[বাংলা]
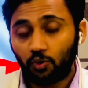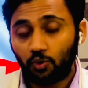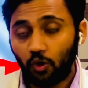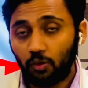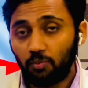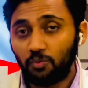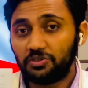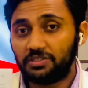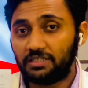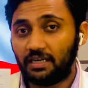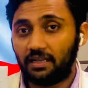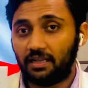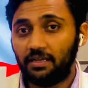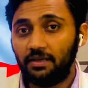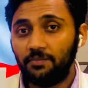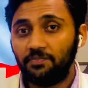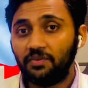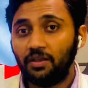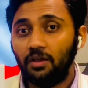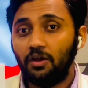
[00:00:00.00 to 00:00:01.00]
কর্মচারী
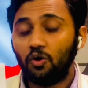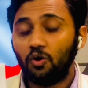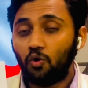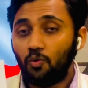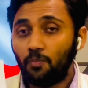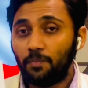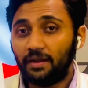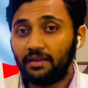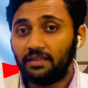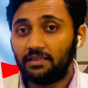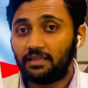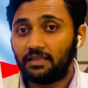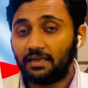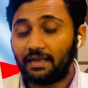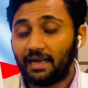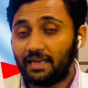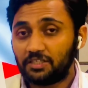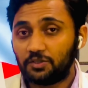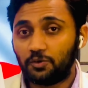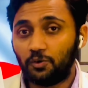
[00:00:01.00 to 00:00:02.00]
কোম্পানিতে
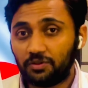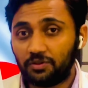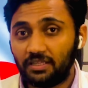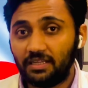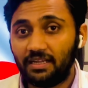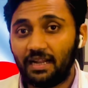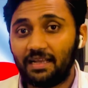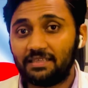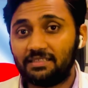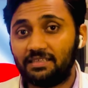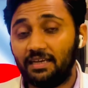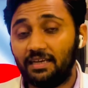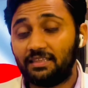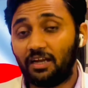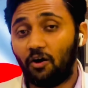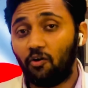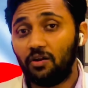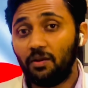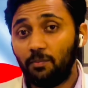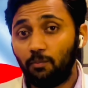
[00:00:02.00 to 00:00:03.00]
কাজ করতে না চায়
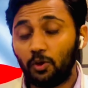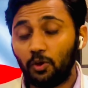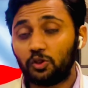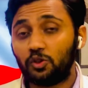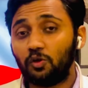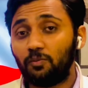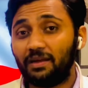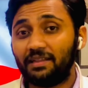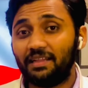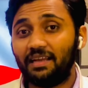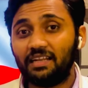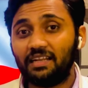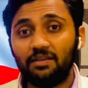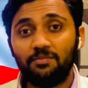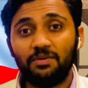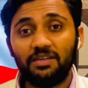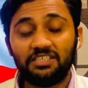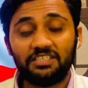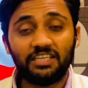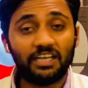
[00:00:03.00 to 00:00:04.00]
তাহলে বর্তমান
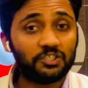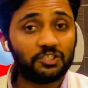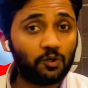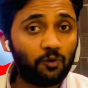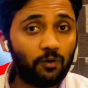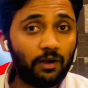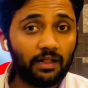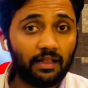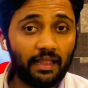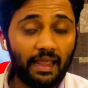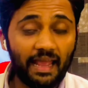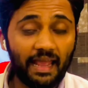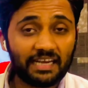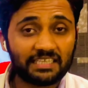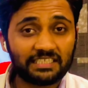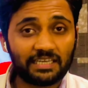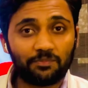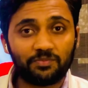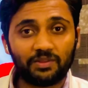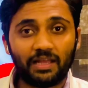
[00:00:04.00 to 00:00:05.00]
এগ্রিমেন্ট শেষ হওয়ার এক
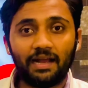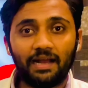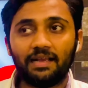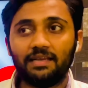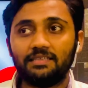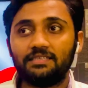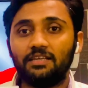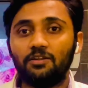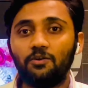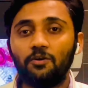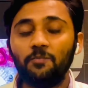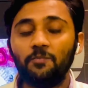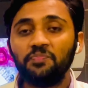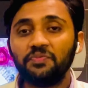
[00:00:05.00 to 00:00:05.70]
সপ্তাহ আগে যেন